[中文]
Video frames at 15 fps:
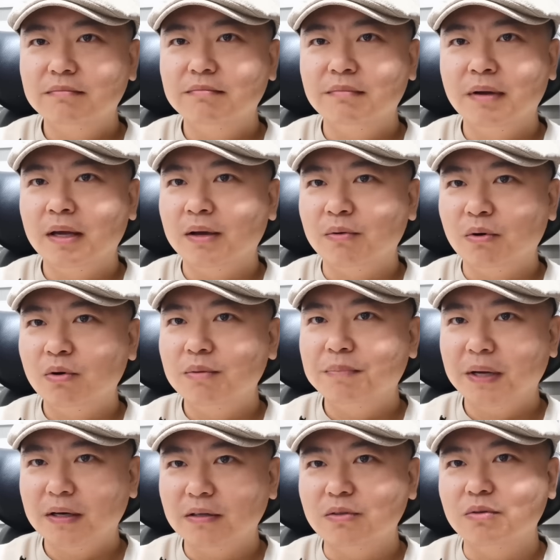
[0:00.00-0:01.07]
美国会
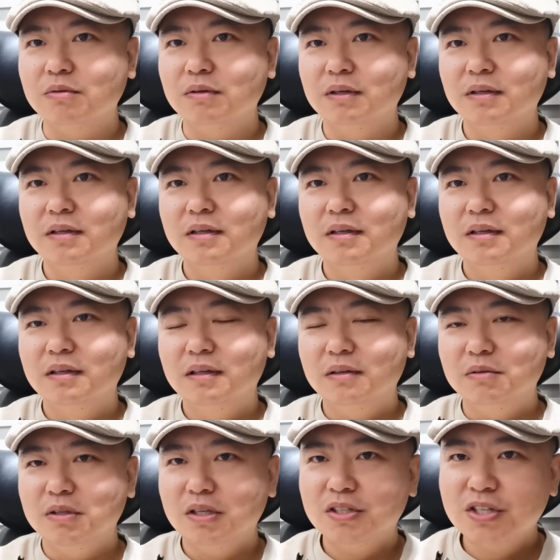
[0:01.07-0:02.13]
配合中国，
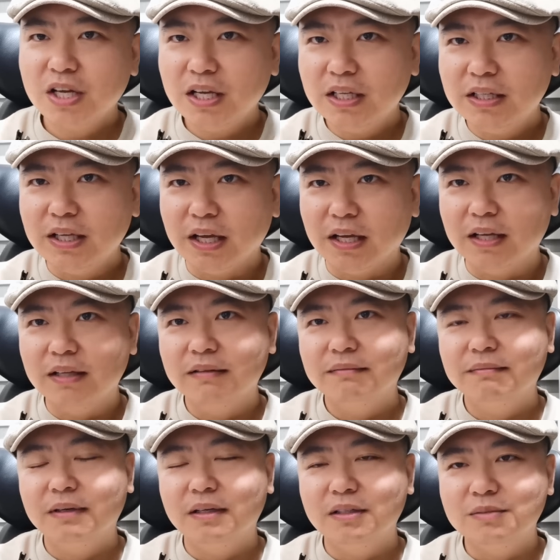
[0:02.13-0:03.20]
我觉得这一点
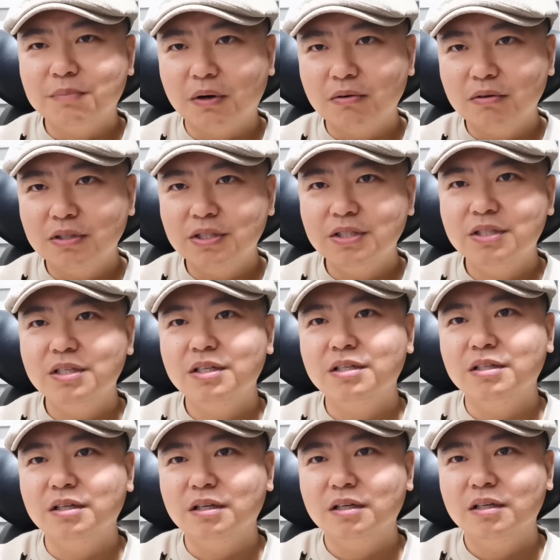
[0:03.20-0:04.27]
啊，包括基辛
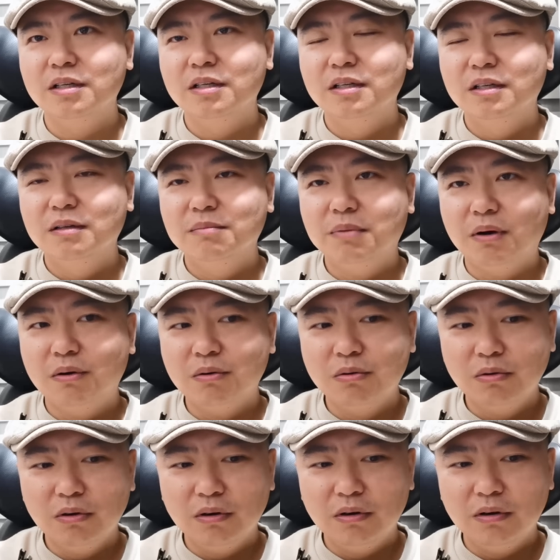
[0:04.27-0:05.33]
格，包
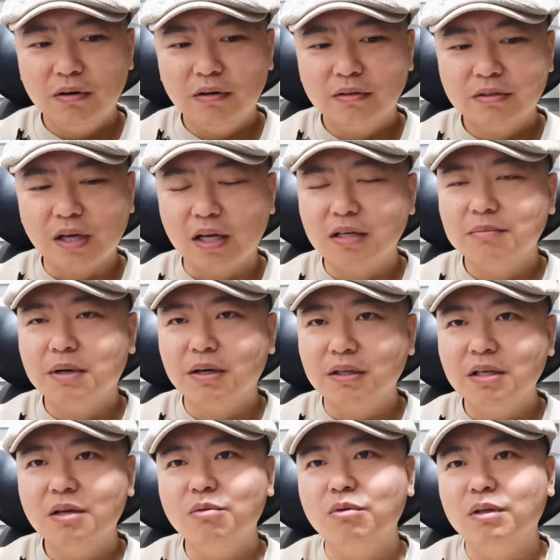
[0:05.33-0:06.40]
括财政榜长
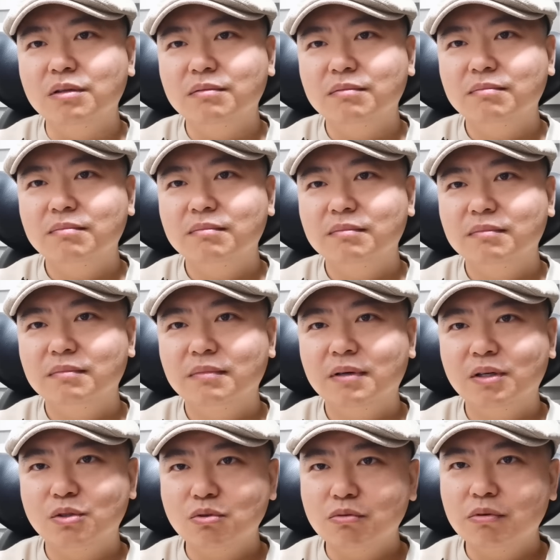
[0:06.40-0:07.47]
耶伦，
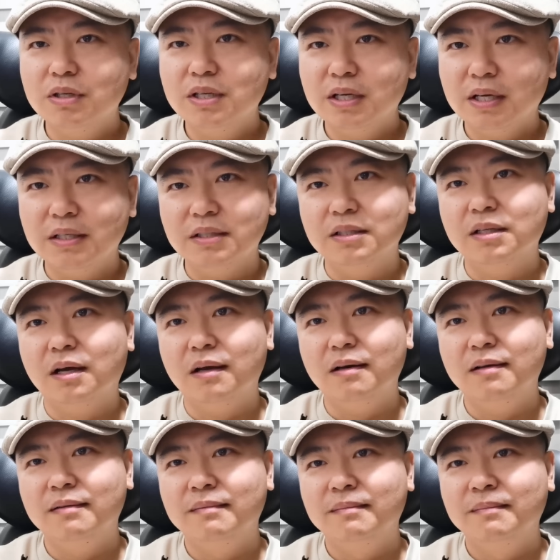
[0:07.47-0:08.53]
和中国应该已经谈了，
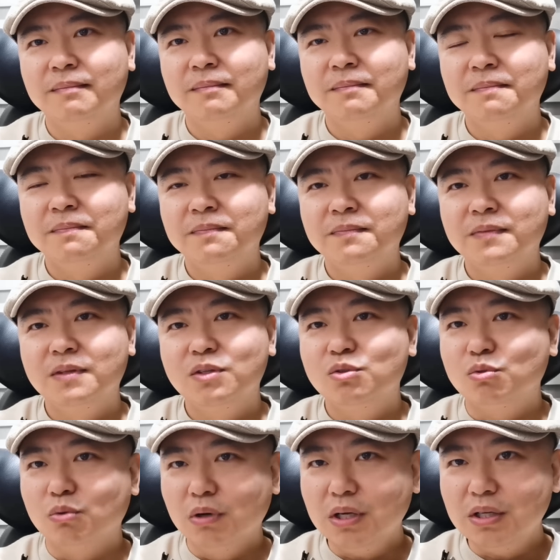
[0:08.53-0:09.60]

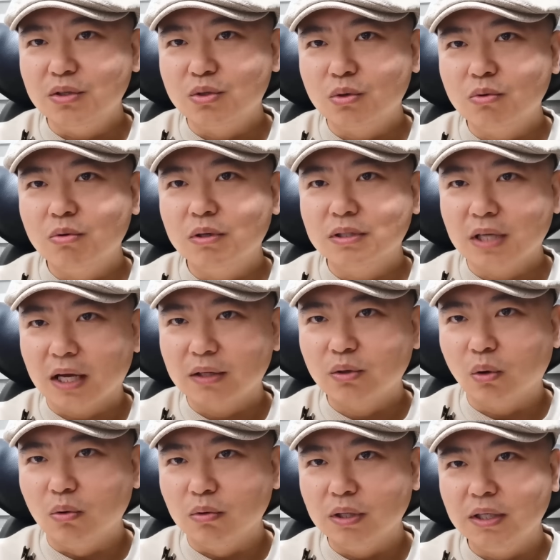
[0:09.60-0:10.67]
所以中国才
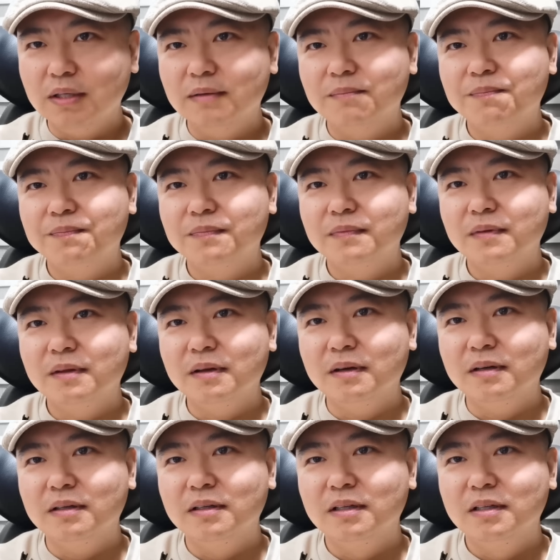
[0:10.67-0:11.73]
同意
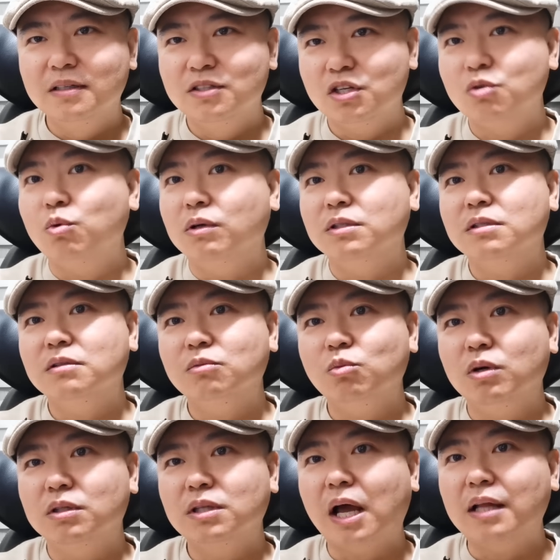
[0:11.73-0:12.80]
啊，这是我
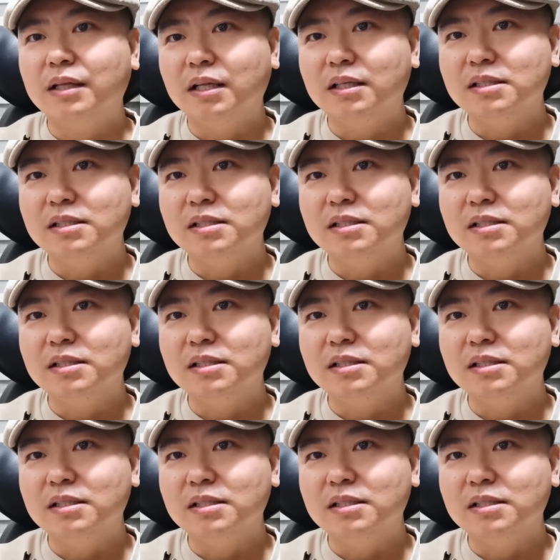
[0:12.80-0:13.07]
我大胆的